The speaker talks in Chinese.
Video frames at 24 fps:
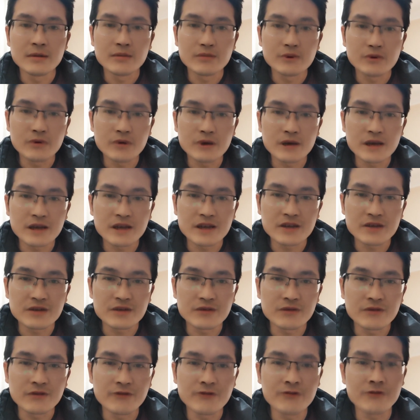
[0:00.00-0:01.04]
不会给你
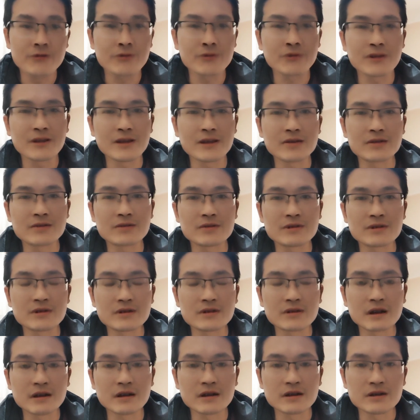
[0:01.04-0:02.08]
有富裕的，说
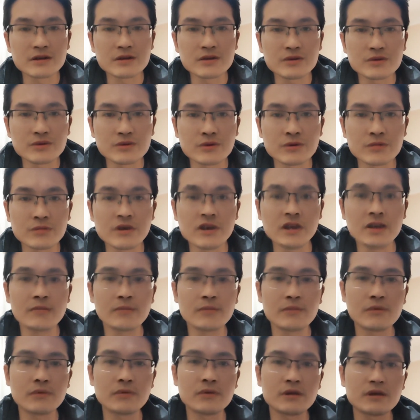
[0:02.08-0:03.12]
是让你去取蜜，
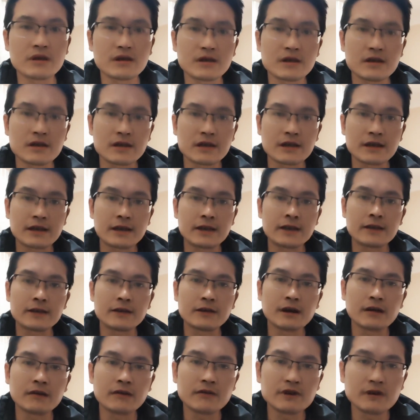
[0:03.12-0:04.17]
不会给
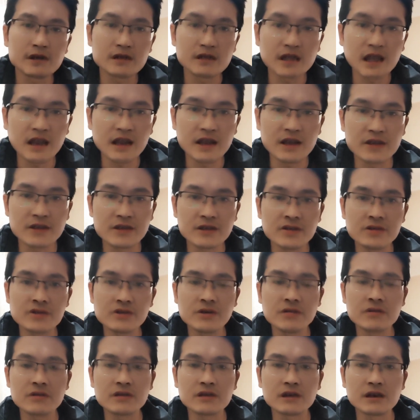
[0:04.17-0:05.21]
养蜂人带来一些
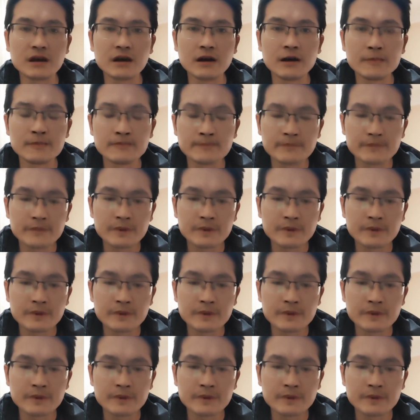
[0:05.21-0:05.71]
效益啊。